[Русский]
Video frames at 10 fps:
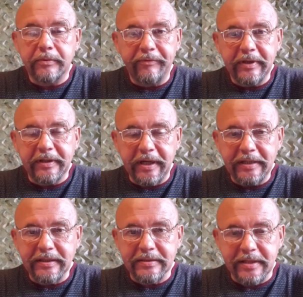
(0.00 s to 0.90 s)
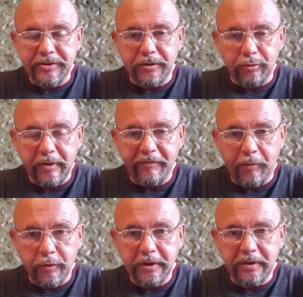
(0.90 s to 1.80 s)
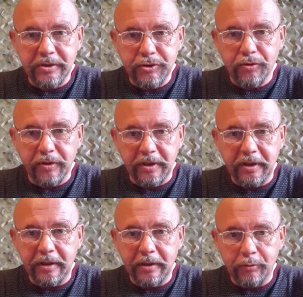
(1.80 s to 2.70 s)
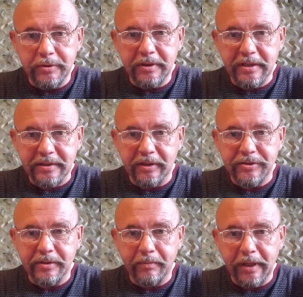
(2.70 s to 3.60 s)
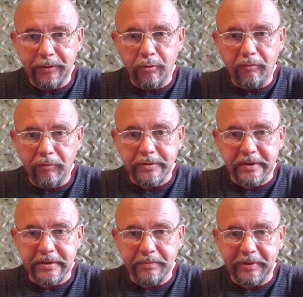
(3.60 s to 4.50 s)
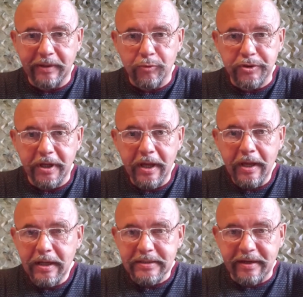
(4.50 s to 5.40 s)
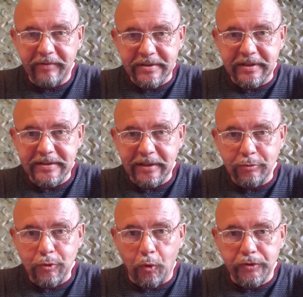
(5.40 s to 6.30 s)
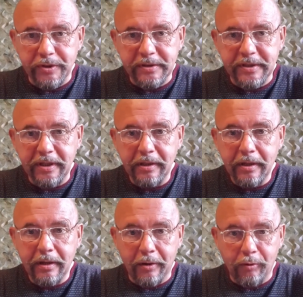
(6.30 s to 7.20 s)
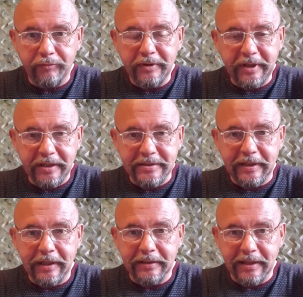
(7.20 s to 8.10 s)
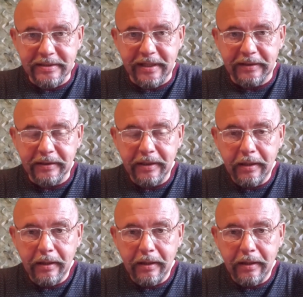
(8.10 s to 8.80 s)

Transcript: Две трети, значит, туда входят еще и люди достаточно молодого возраста, потому что Советский Союз кончился ровно 30 лет назад.